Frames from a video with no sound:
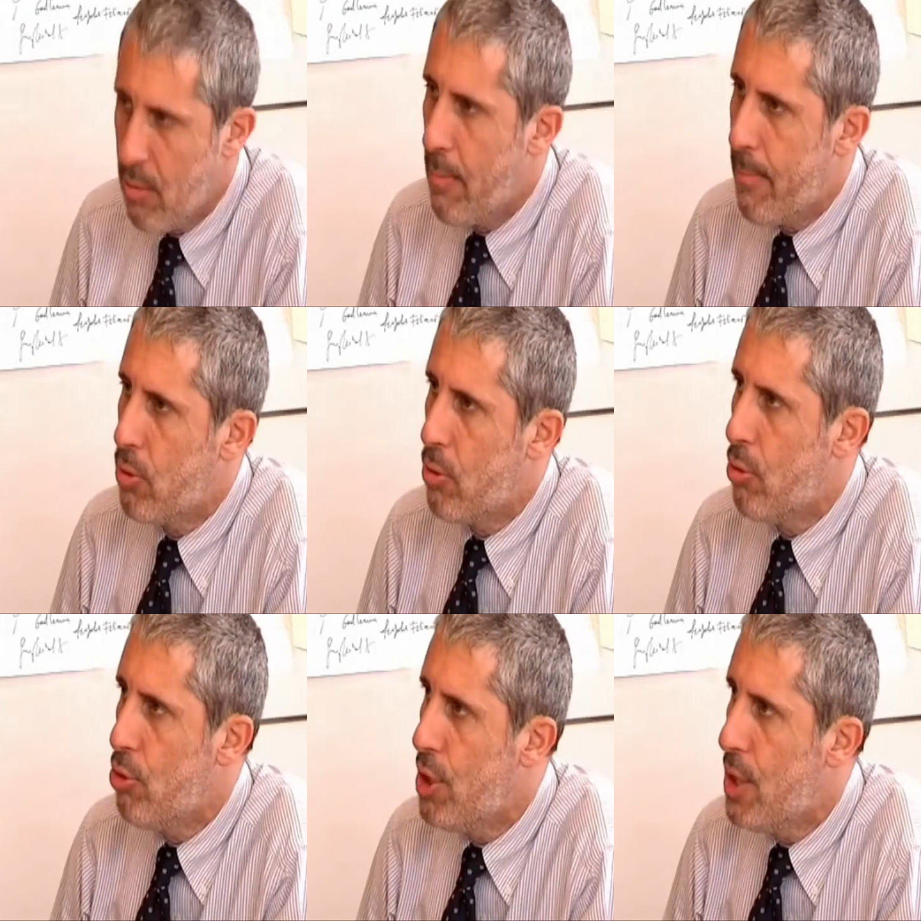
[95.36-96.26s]
una
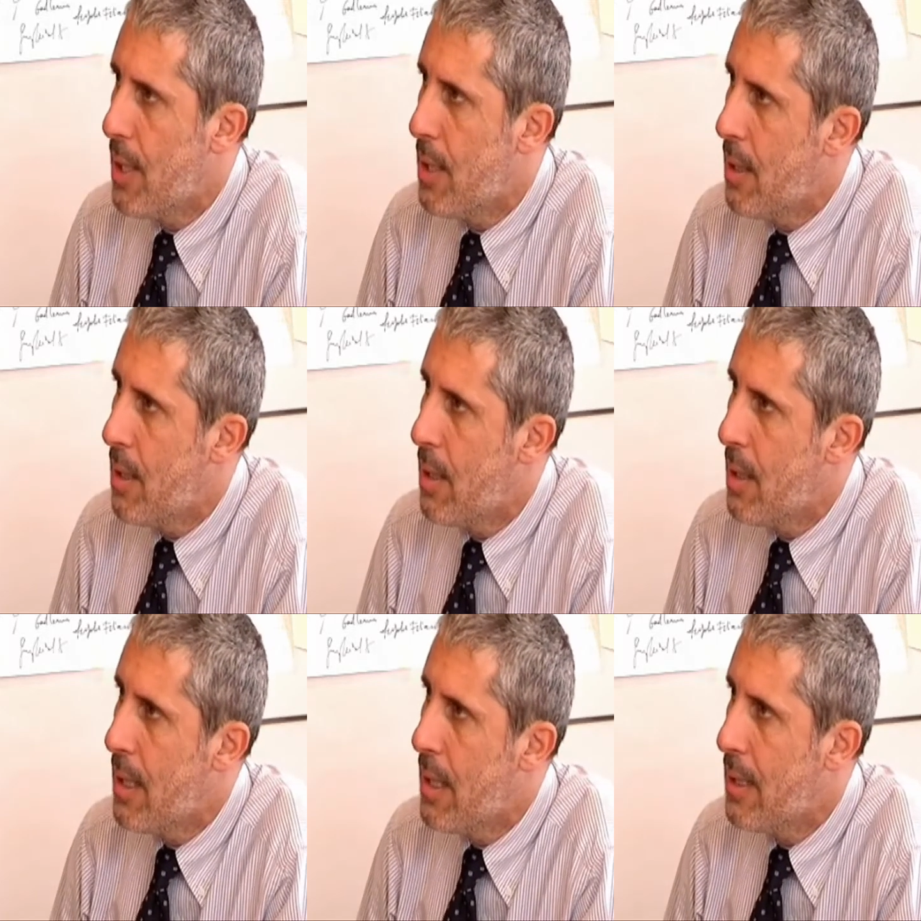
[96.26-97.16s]
patologia
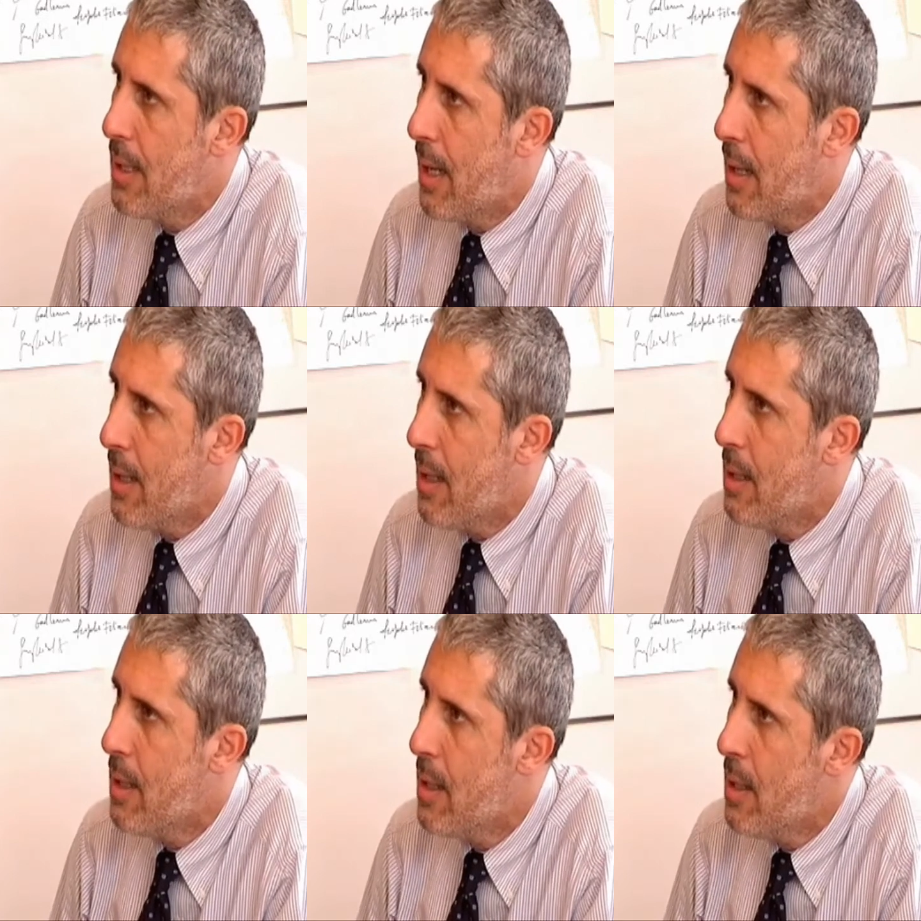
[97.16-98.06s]
del, dell'Italia
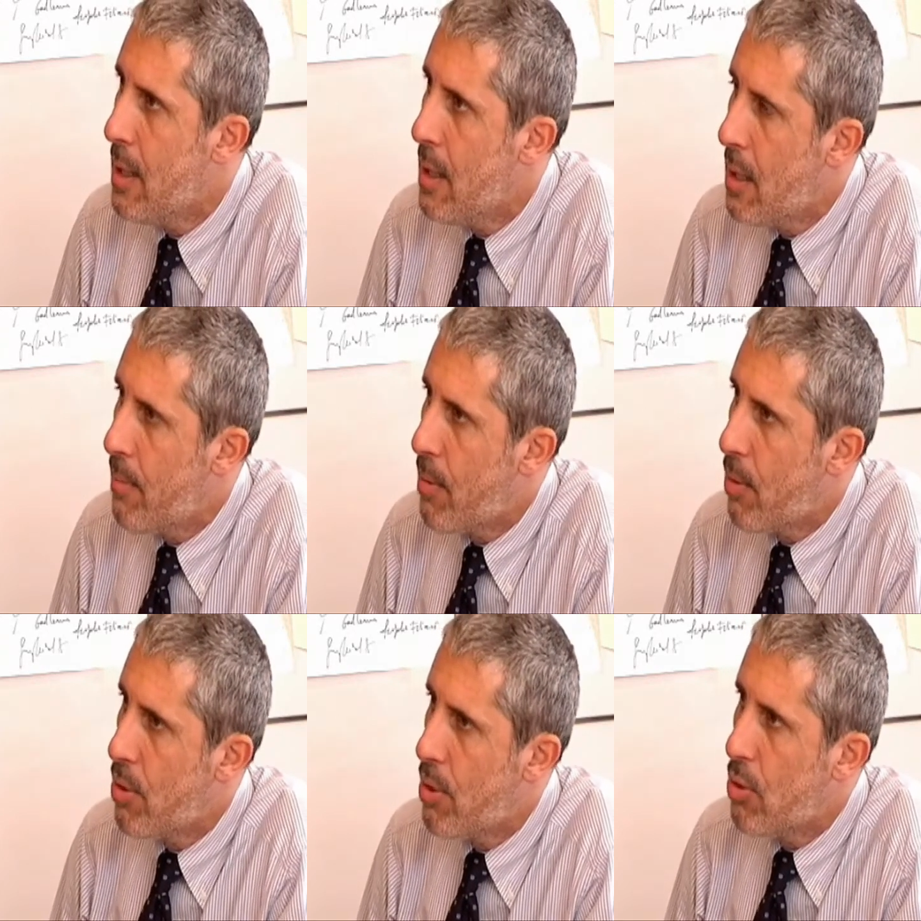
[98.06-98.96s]
a proposito della